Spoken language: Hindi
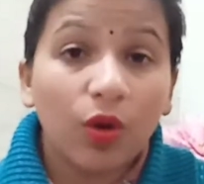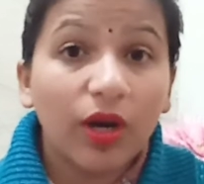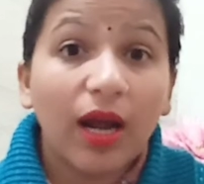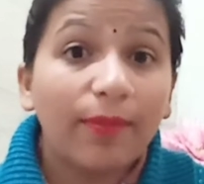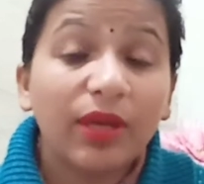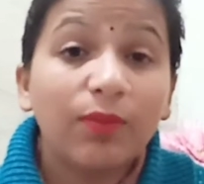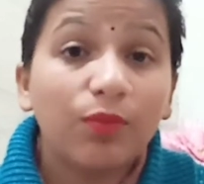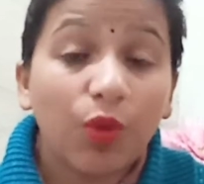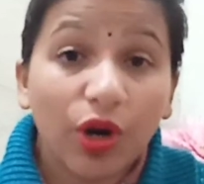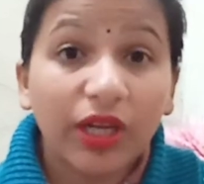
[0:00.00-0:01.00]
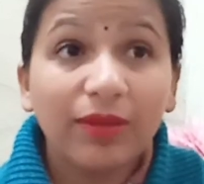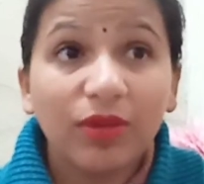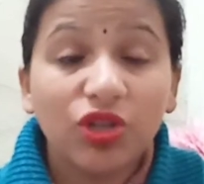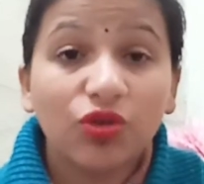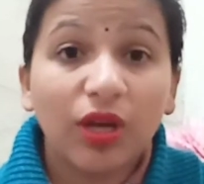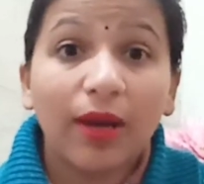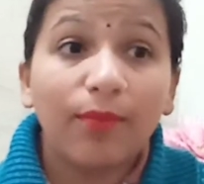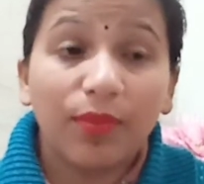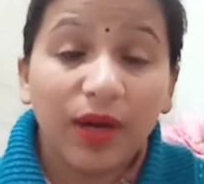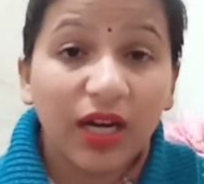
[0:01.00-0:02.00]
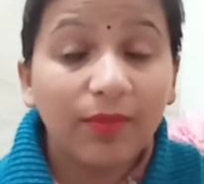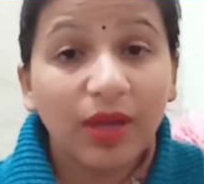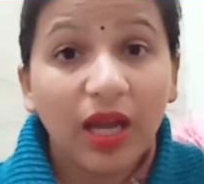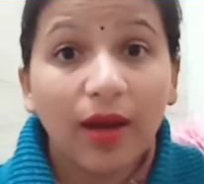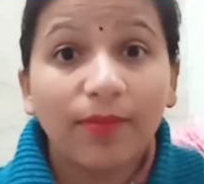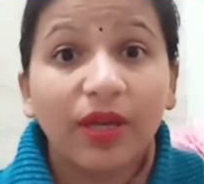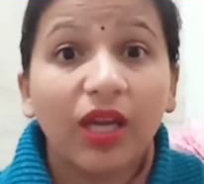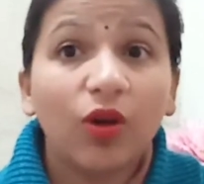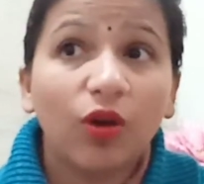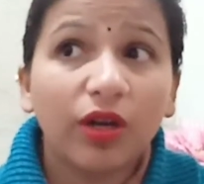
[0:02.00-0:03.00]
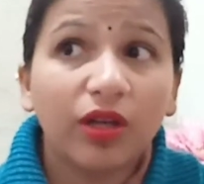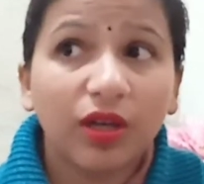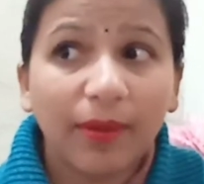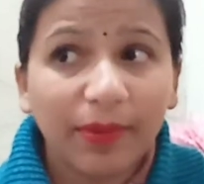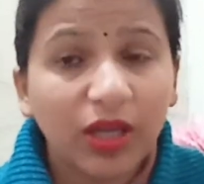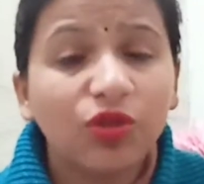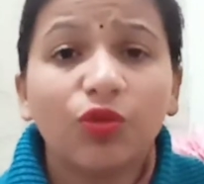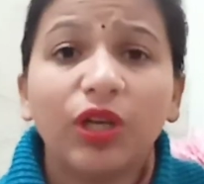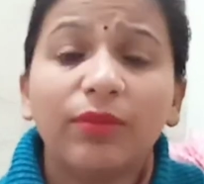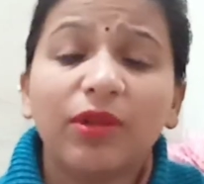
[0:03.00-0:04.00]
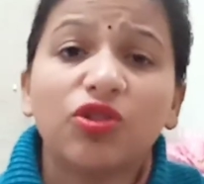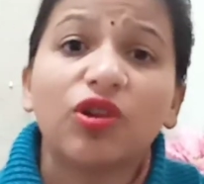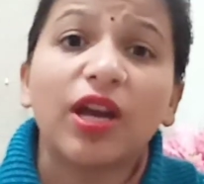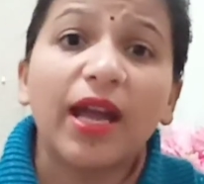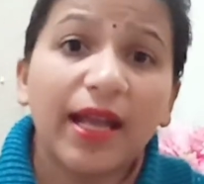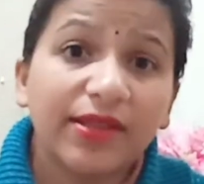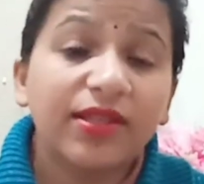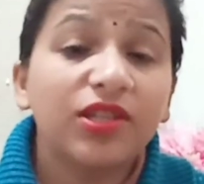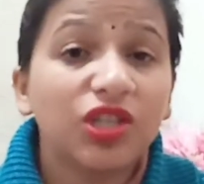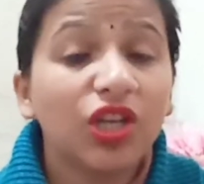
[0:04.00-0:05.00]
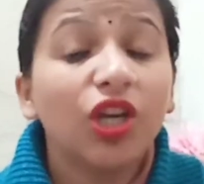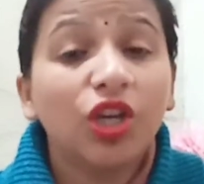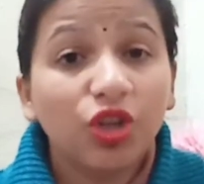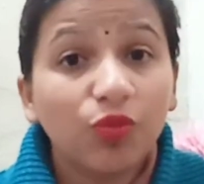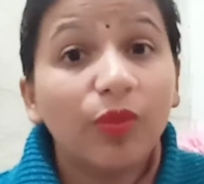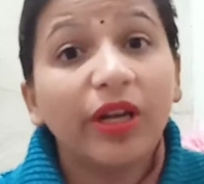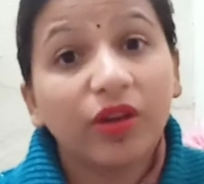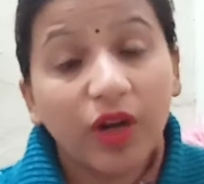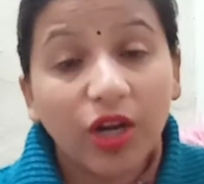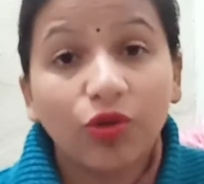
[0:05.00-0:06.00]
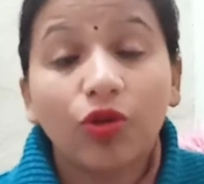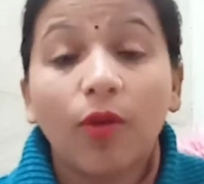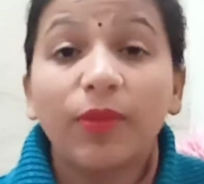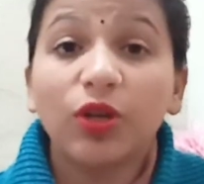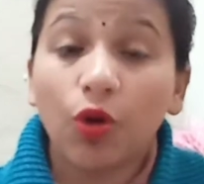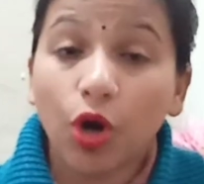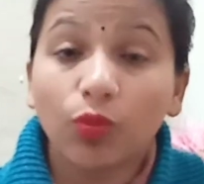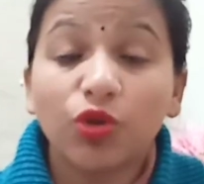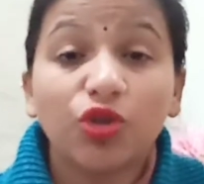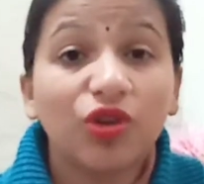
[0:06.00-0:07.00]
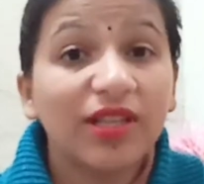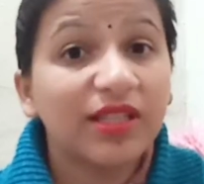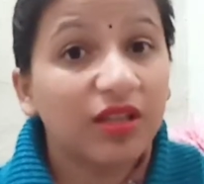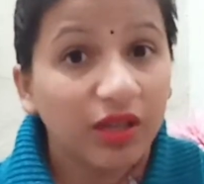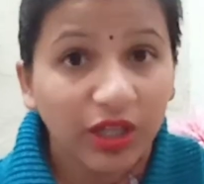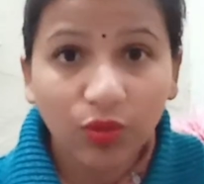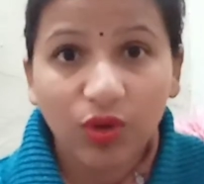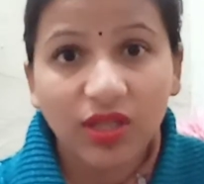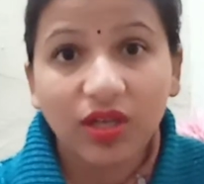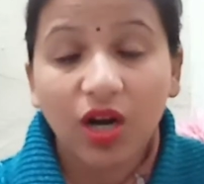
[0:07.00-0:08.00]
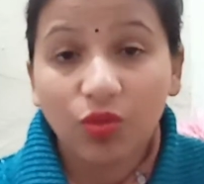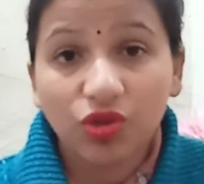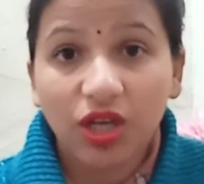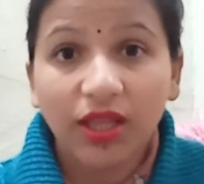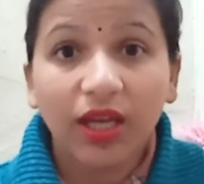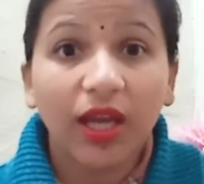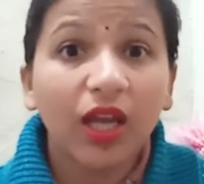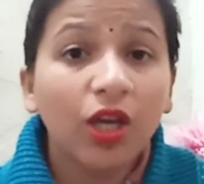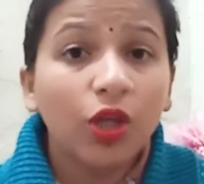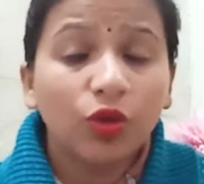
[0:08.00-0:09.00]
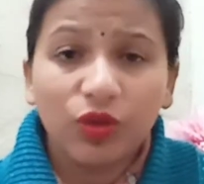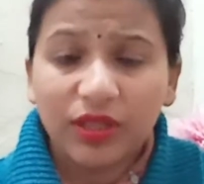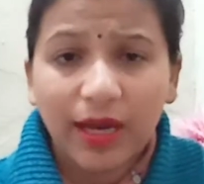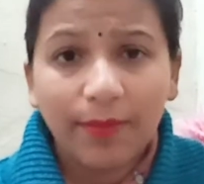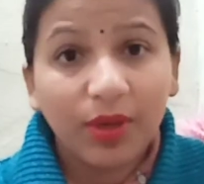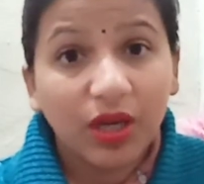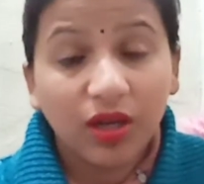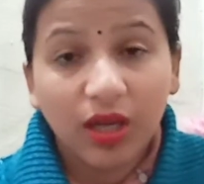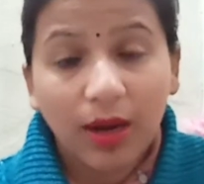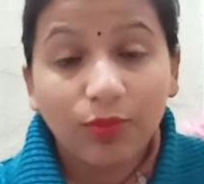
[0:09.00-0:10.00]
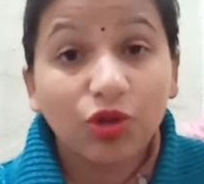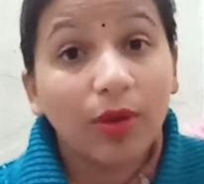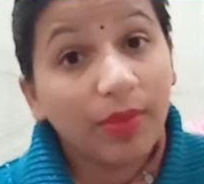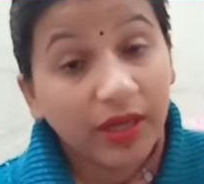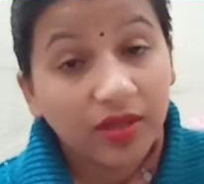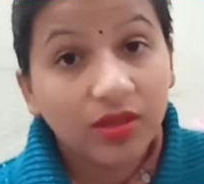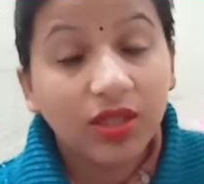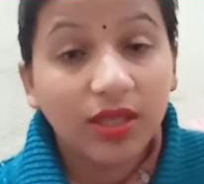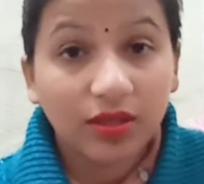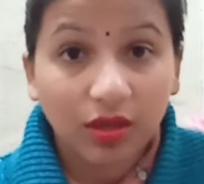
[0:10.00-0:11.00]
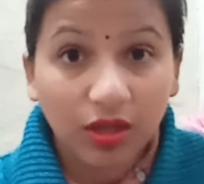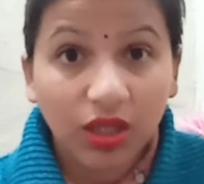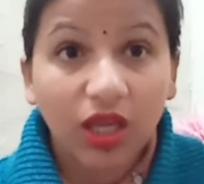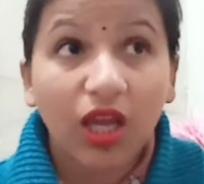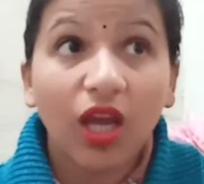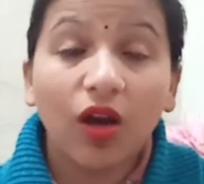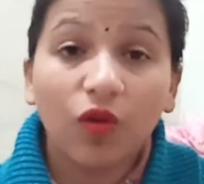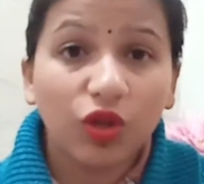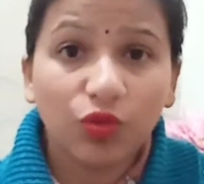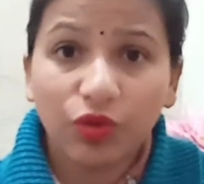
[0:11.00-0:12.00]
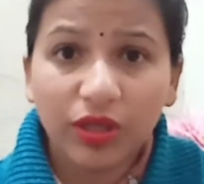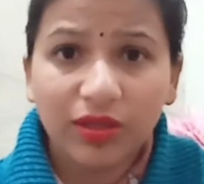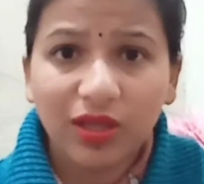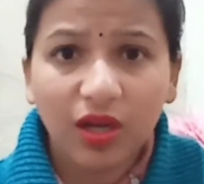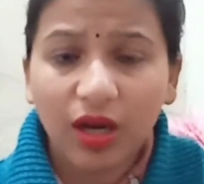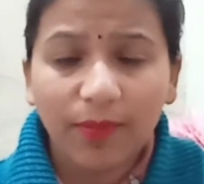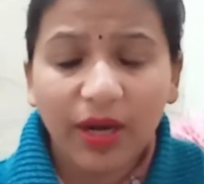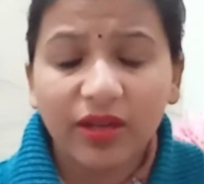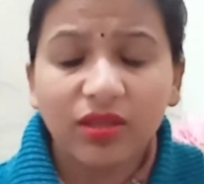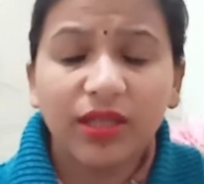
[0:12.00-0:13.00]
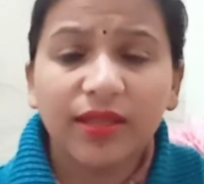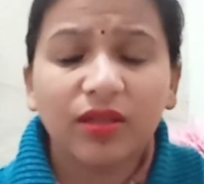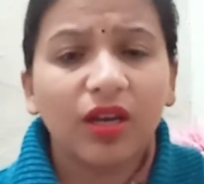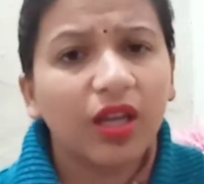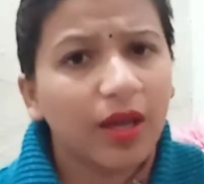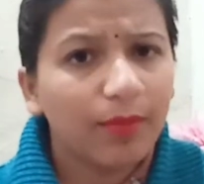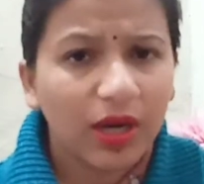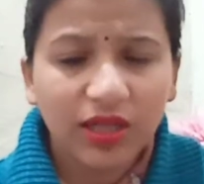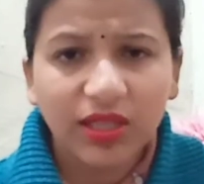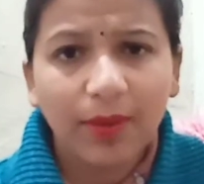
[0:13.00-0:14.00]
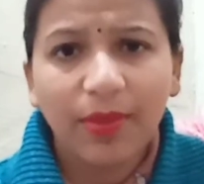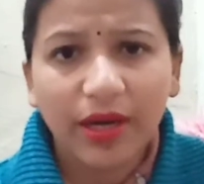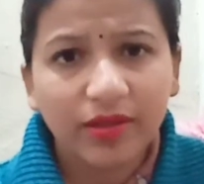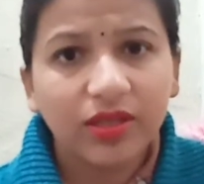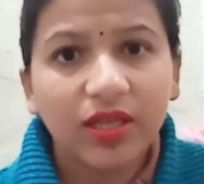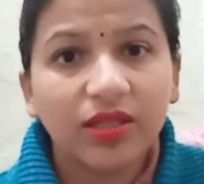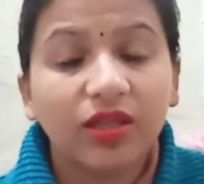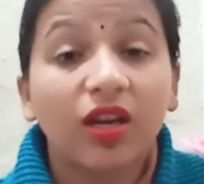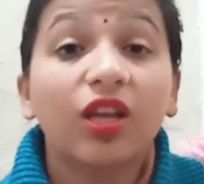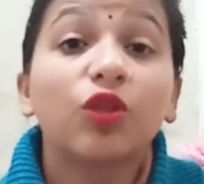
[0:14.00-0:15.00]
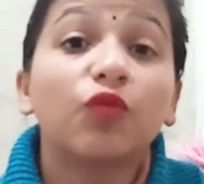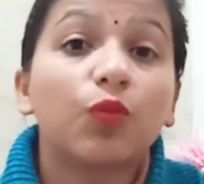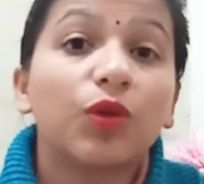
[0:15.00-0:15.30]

और आपकी बॉडी में जो है ब्लड में आपके और आपके यूरिन में जो है एच सी जी ह्यूमन गोनाडोट्रोपिन हार्मोन जो है सिक्रीट होना स्टार्ट हो जाता है तो इस टाइम पे अगर आप जो है प्रेगनेंसी टेस्ट करते हैं और यूरिन से अगर आप प्रेगनेंसी टेस्ट करेंगे या ब्लड से आप प्रेगनेंसी टेस्ट करेंगे तो वो